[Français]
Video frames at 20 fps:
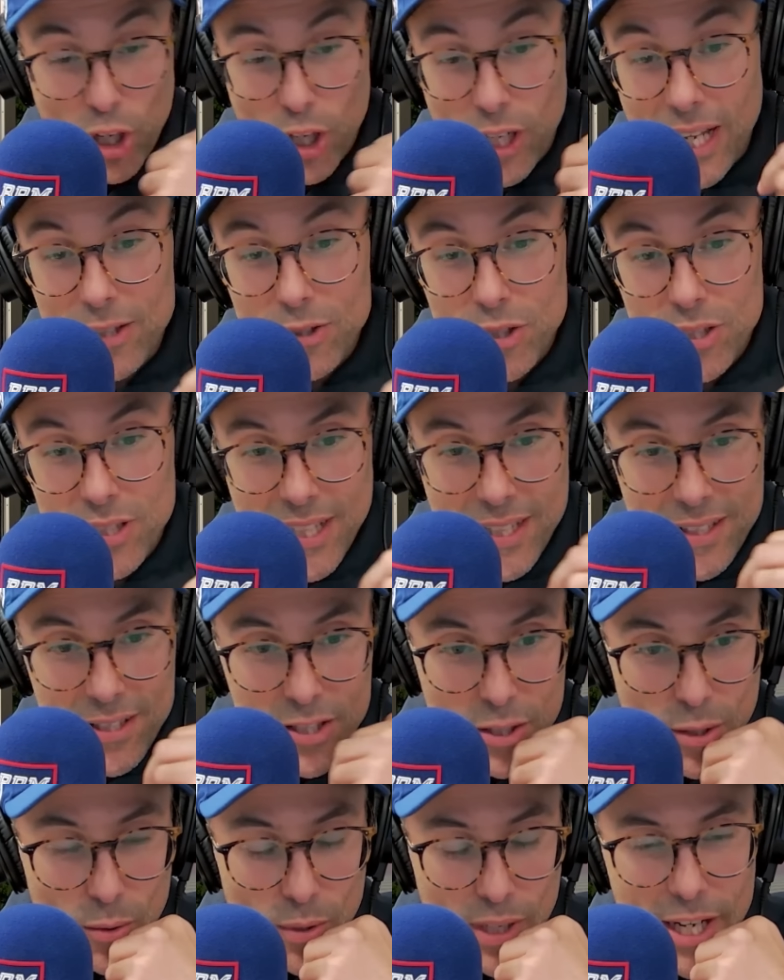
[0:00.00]
relance une
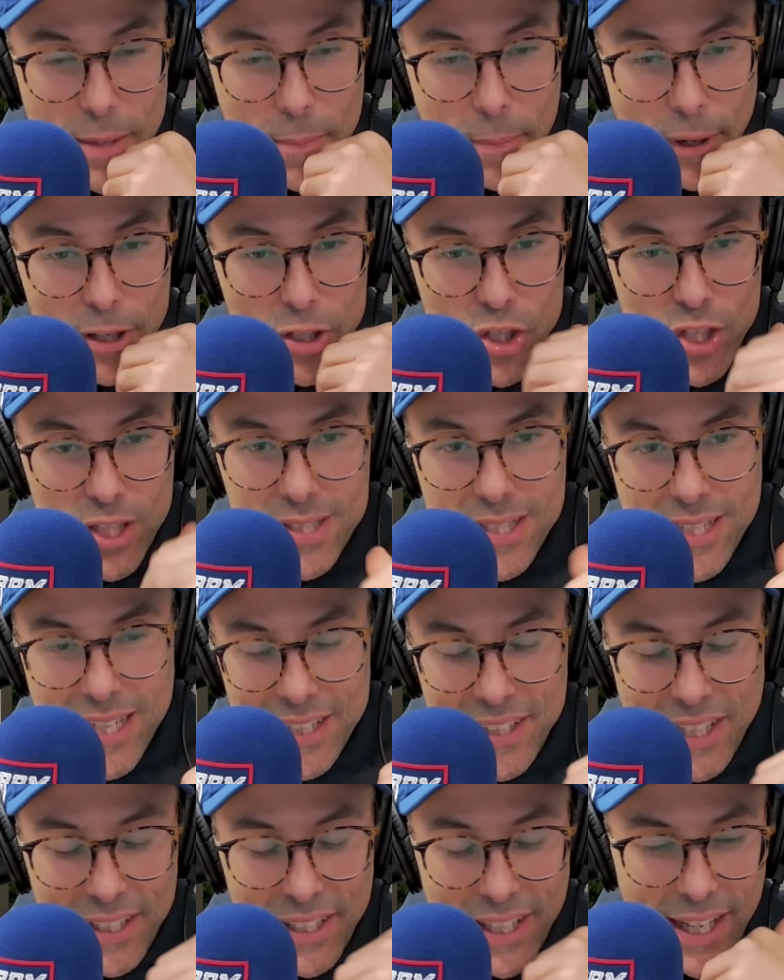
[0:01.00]
question. L'année prochaine, c'est la
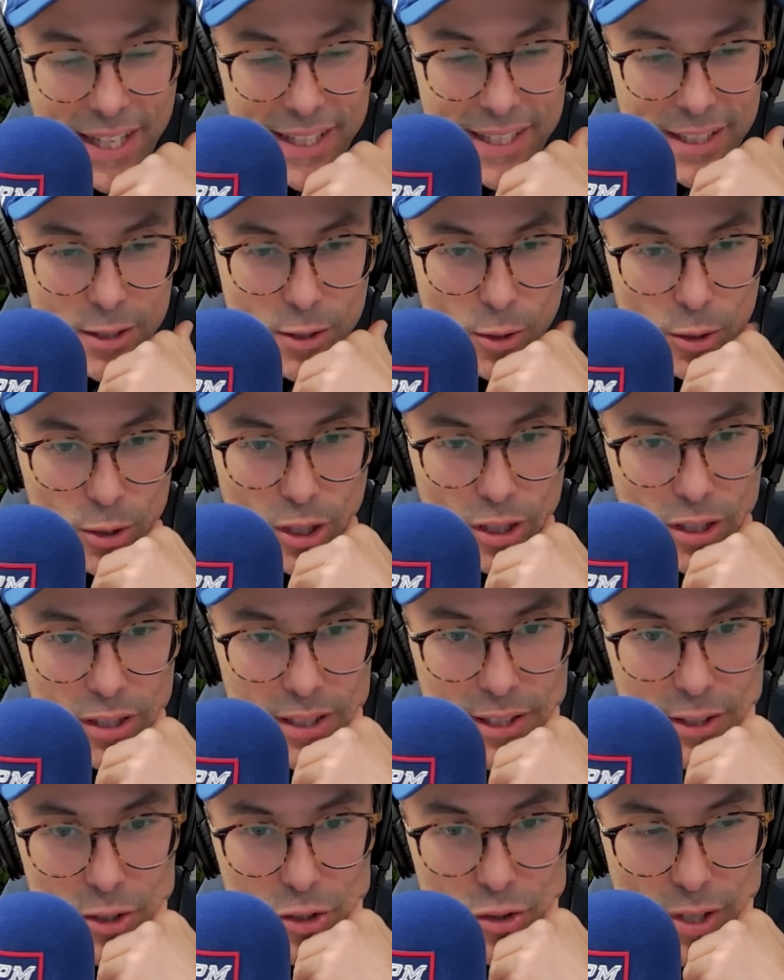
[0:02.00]
dernière année de contrat de
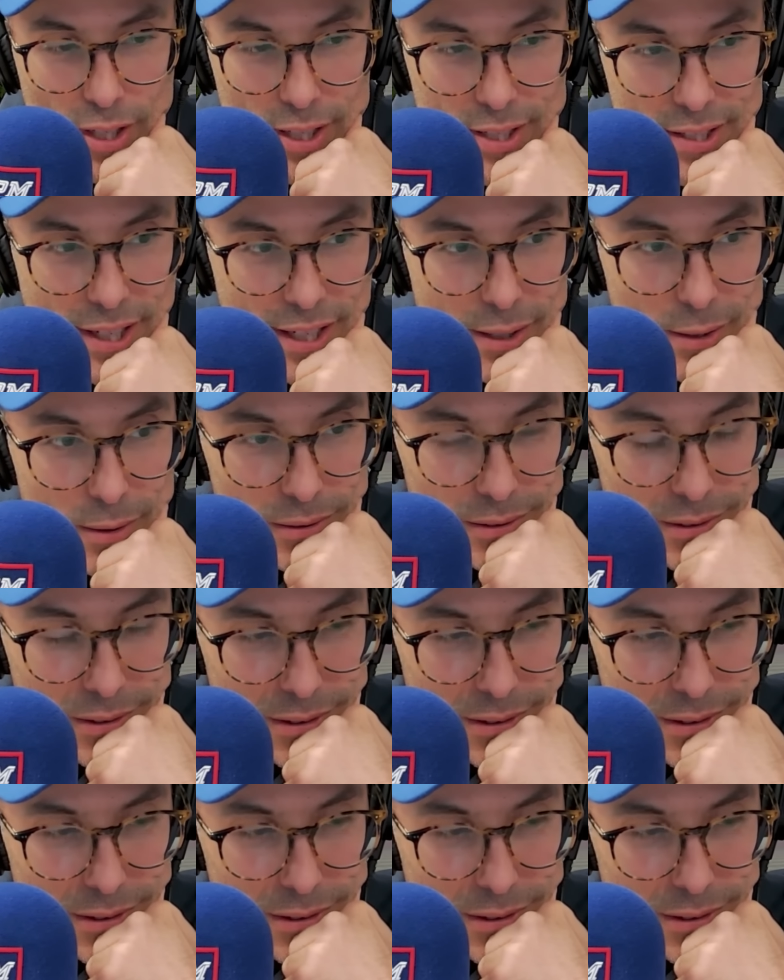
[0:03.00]
Leon Dreisaitl.